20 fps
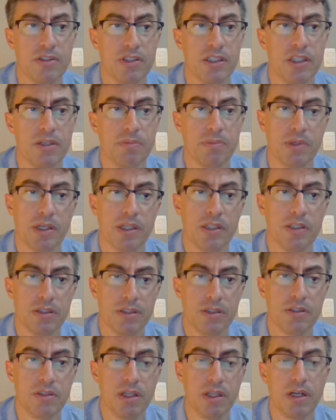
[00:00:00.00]
aí a
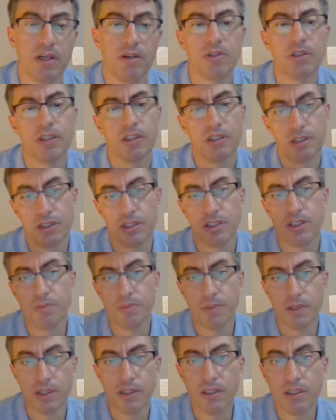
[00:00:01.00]
parte hidráulica tem
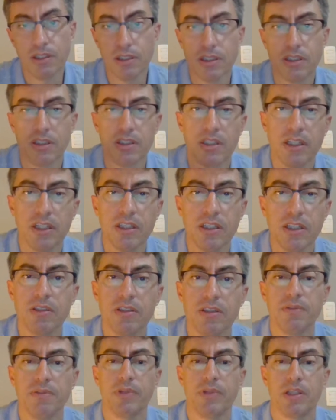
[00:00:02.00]
sprinkler e hidrante,
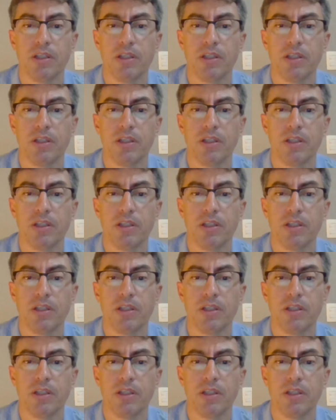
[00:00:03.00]
né?